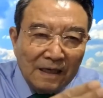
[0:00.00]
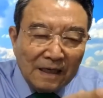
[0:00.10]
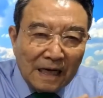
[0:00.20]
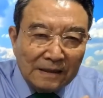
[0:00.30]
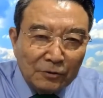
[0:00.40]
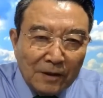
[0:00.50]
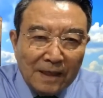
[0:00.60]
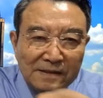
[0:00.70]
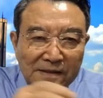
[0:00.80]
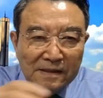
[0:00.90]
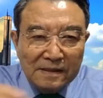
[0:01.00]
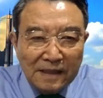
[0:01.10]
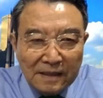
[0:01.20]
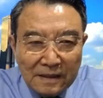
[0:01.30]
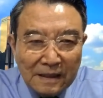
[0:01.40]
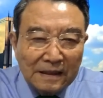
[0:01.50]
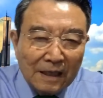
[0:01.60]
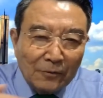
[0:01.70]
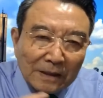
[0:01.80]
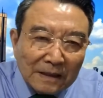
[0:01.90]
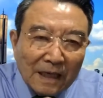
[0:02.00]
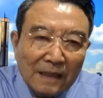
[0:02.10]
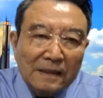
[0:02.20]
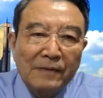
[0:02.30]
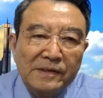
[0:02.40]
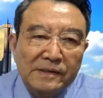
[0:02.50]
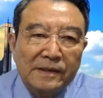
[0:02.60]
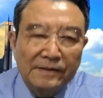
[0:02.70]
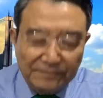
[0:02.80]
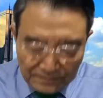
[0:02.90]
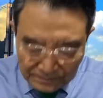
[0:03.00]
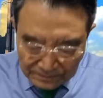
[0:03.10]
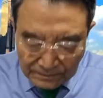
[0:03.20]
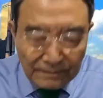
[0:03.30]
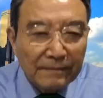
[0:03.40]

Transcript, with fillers: 간과 쓸개를 갖다 왔다 갔다 하면서, 응?